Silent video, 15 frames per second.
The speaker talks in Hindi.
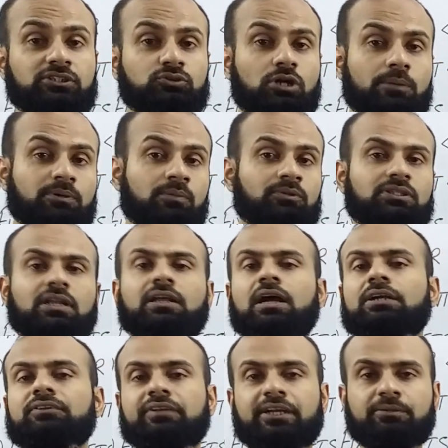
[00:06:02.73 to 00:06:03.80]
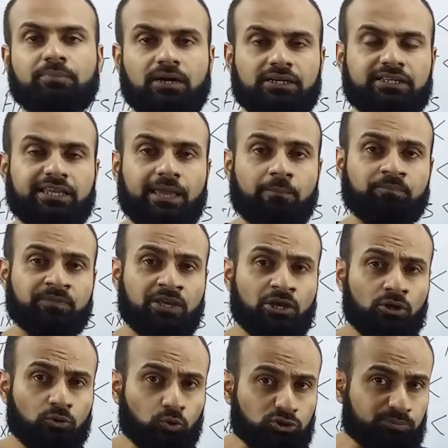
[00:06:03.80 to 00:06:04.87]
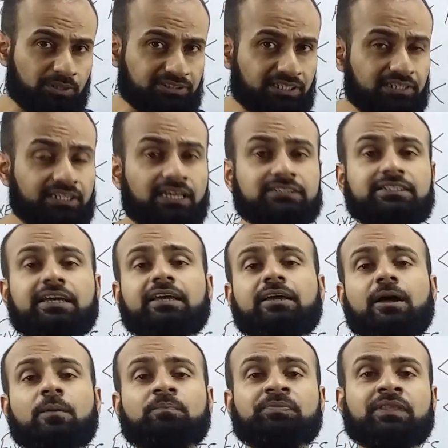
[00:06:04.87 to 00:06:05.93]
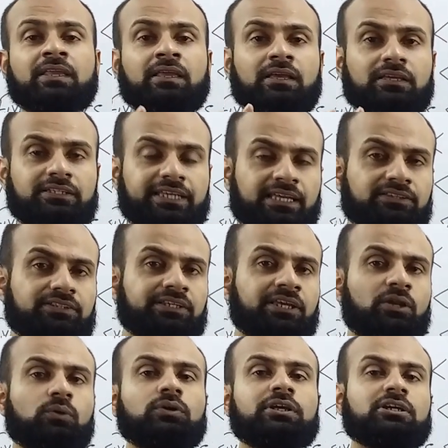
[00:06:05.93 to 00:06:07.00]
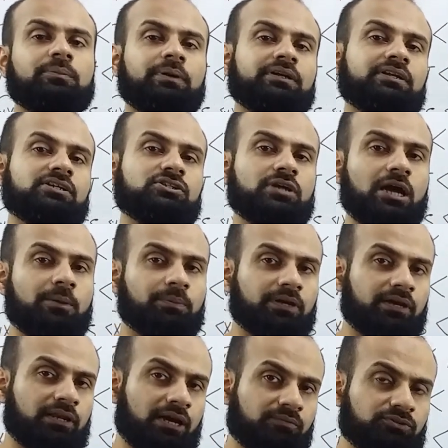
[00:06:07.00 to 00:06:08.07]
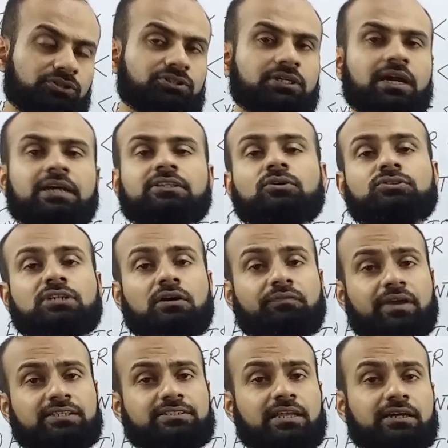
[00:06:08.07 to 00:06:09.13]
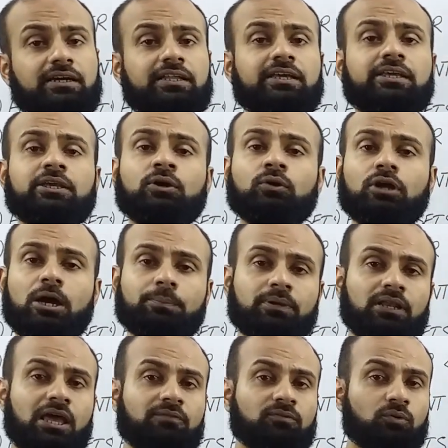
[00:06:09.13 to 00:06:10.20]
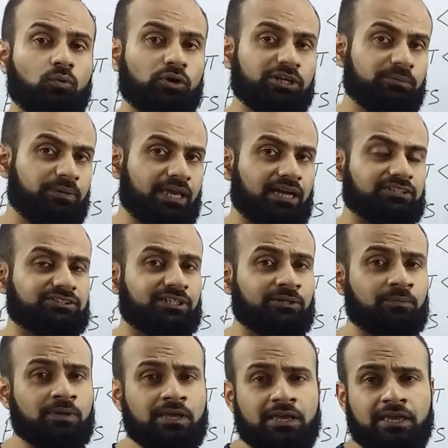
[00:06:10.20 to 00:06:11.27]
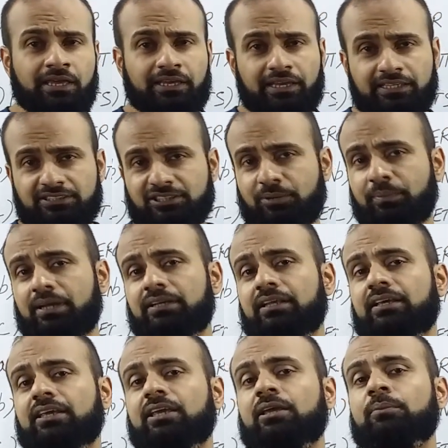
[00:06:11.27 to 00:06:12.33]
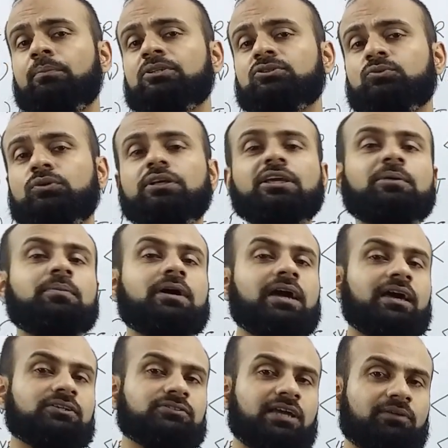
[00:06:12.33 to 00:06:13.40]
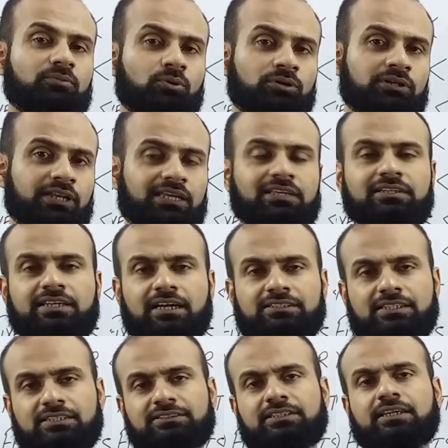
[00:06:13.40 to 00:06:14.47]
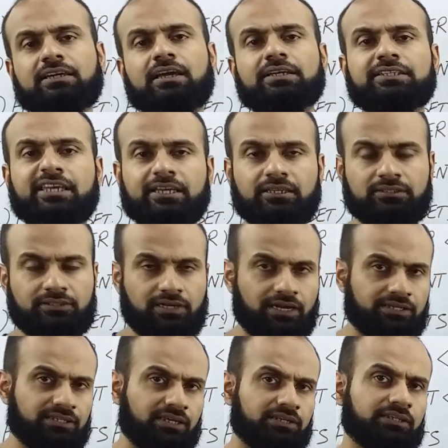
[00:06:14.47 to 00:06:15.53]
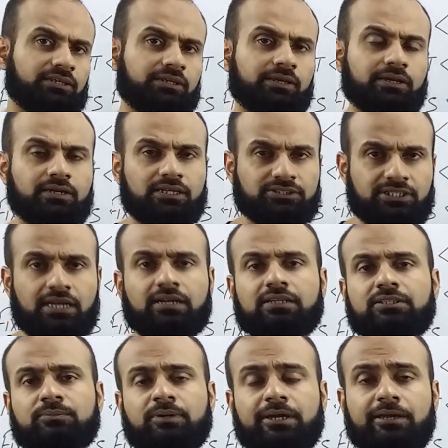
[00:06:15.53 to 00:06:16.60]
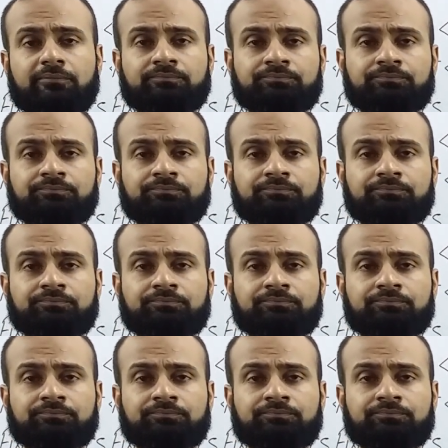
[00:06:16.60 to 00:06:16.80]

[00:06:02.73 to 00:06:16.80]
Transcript: जो आपकी मुतल ट्रेड बॉडी है उसमें से लिया जाएगा ये तीन रुकनी कमेटी जो है आपके खिलाफ जो शिकायत है उसका फैसला करेगी और आपके खिलाफ कोई भी एक्शन इस कमेटी की मंजूरी के बगैर जो है वो नहीं लिया जा सकेगा ये एक इंतहाई यानी एक अच्छा कदम है